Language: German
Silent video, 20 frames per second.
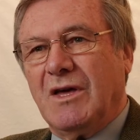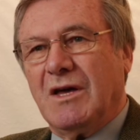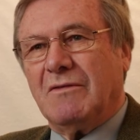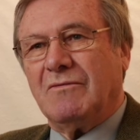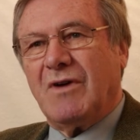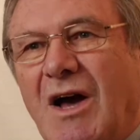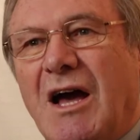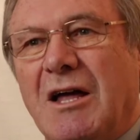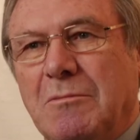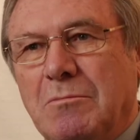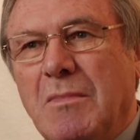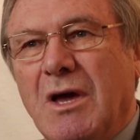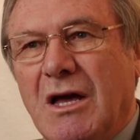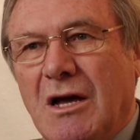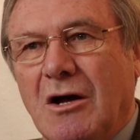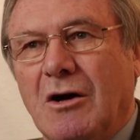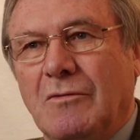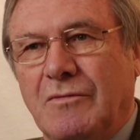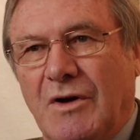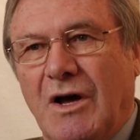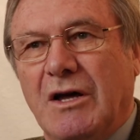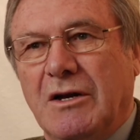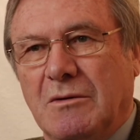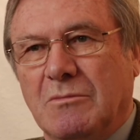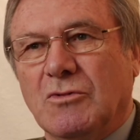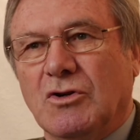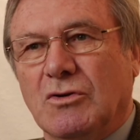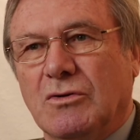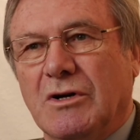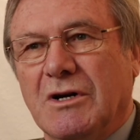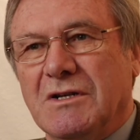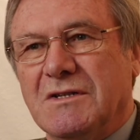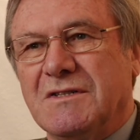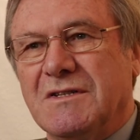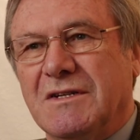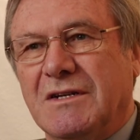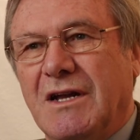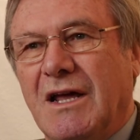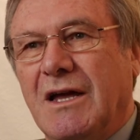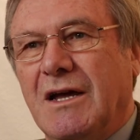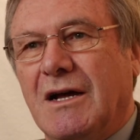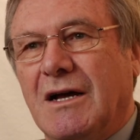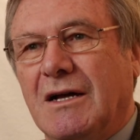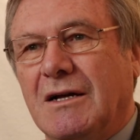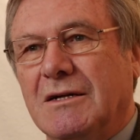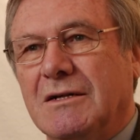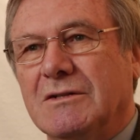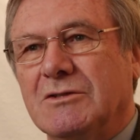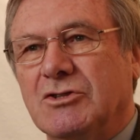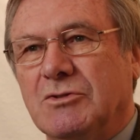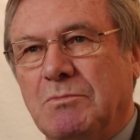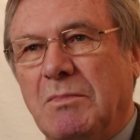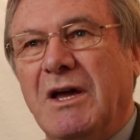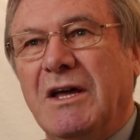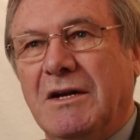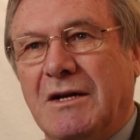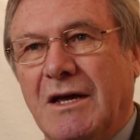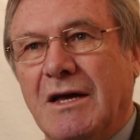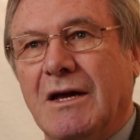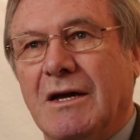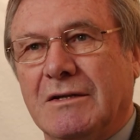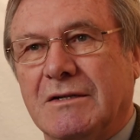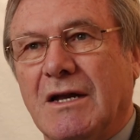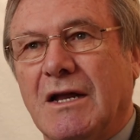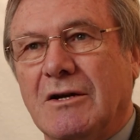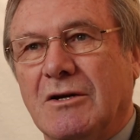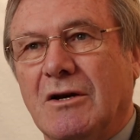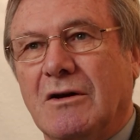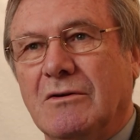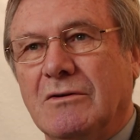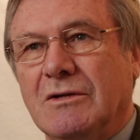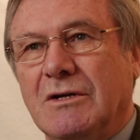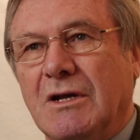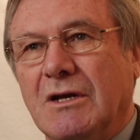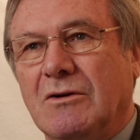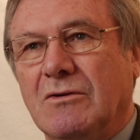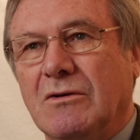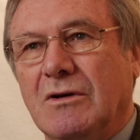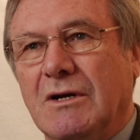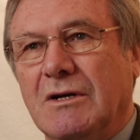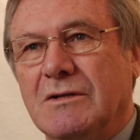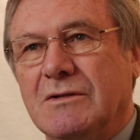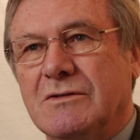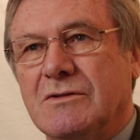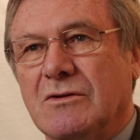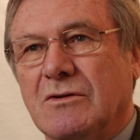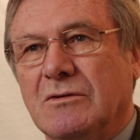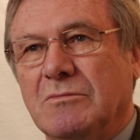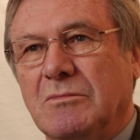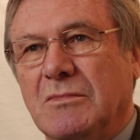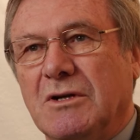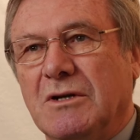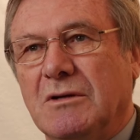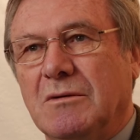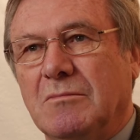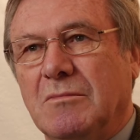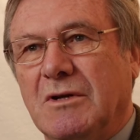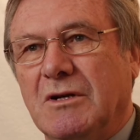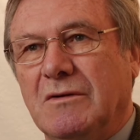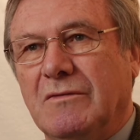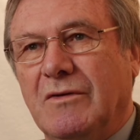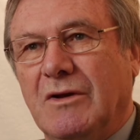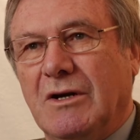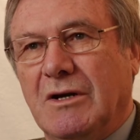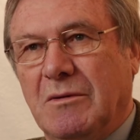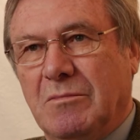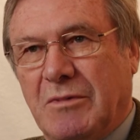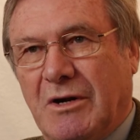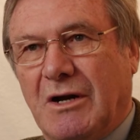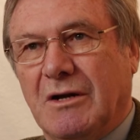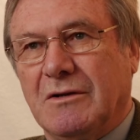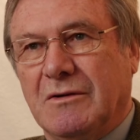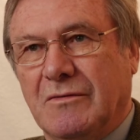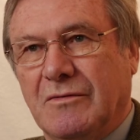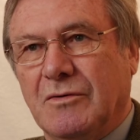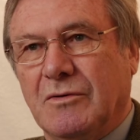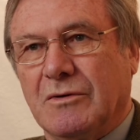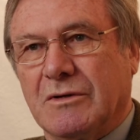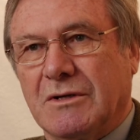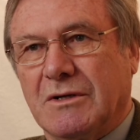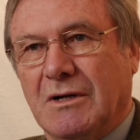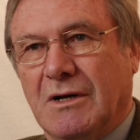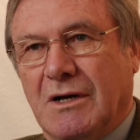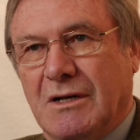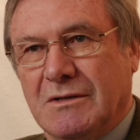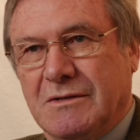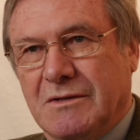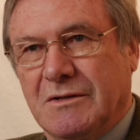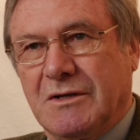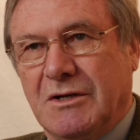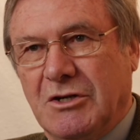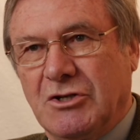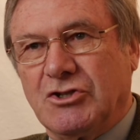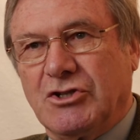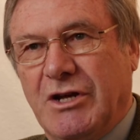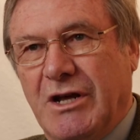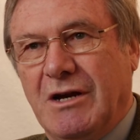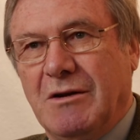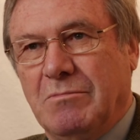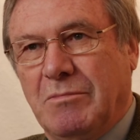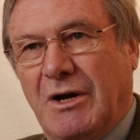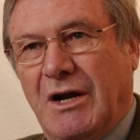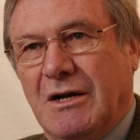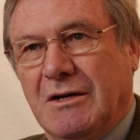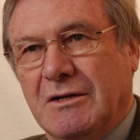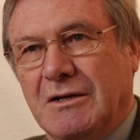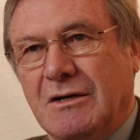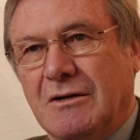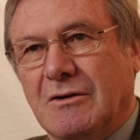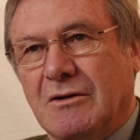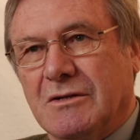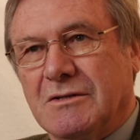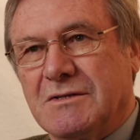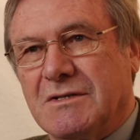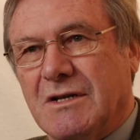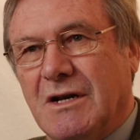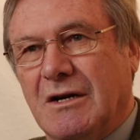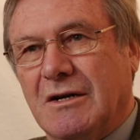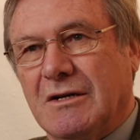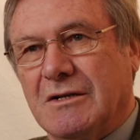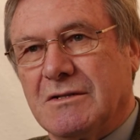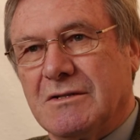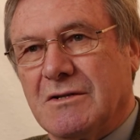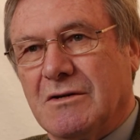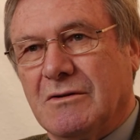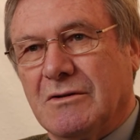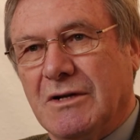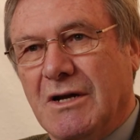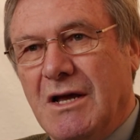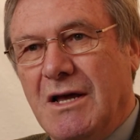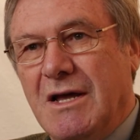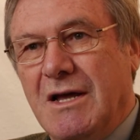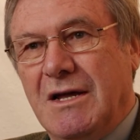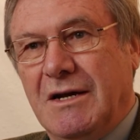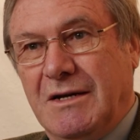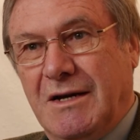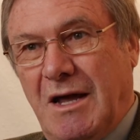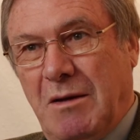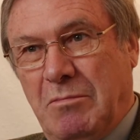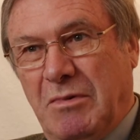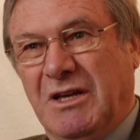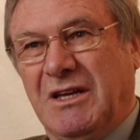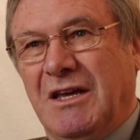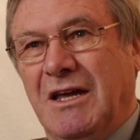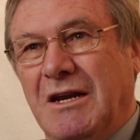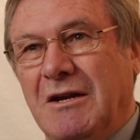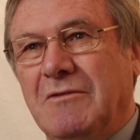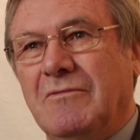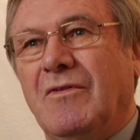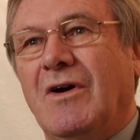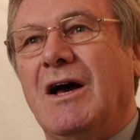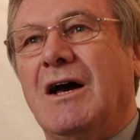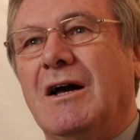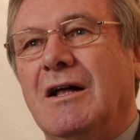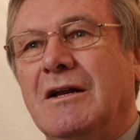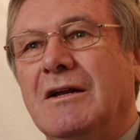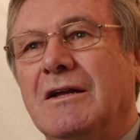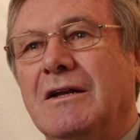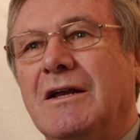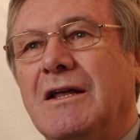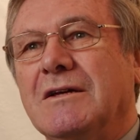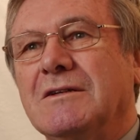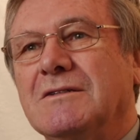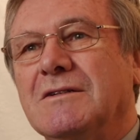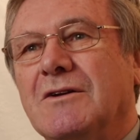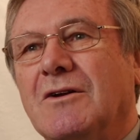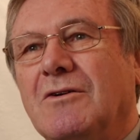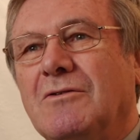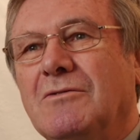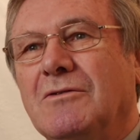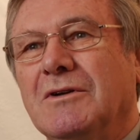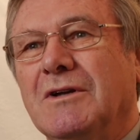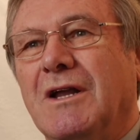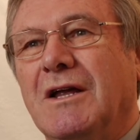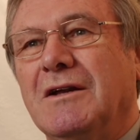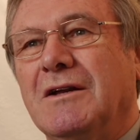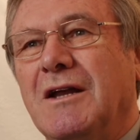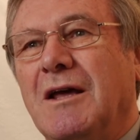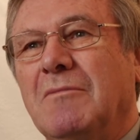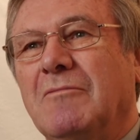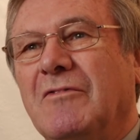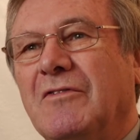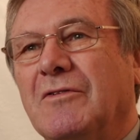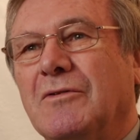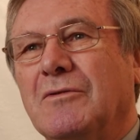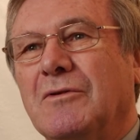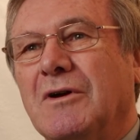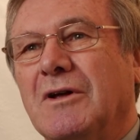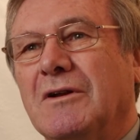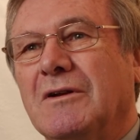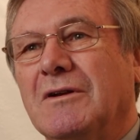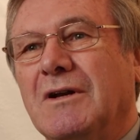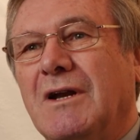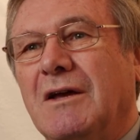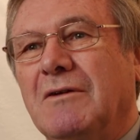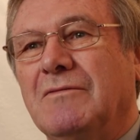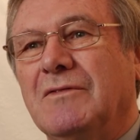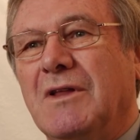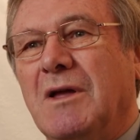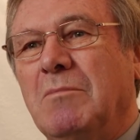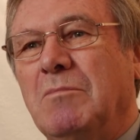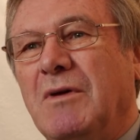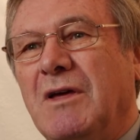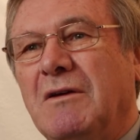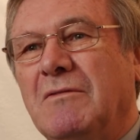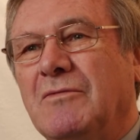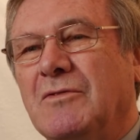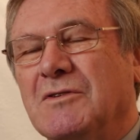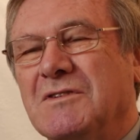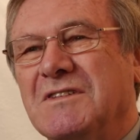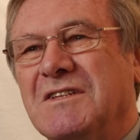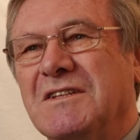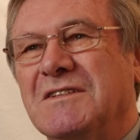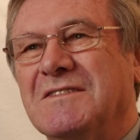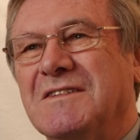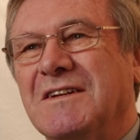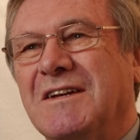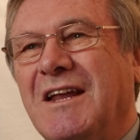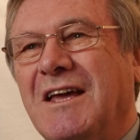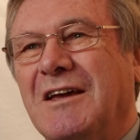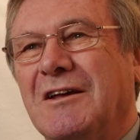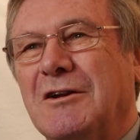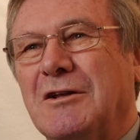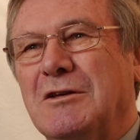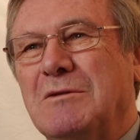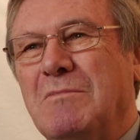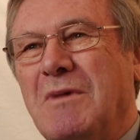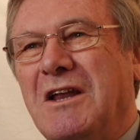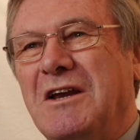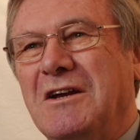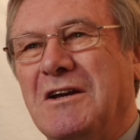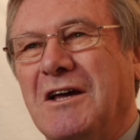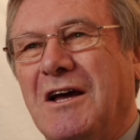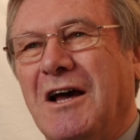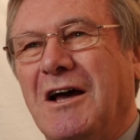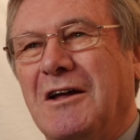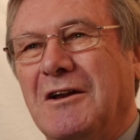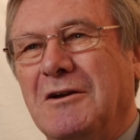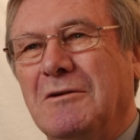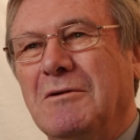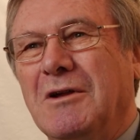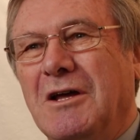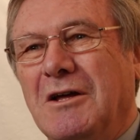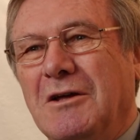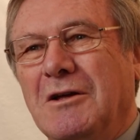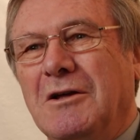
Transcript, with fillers: Wir waren mehr auf einem Kurs, der später ja dann auch in die Koalition mit, mit Willy Brandt führte, also die Scheel-Brandt-Konstellation. Der Beginn war allerdings noch unter dem früheren FDP-Vorsitzenden Erich Mende, ein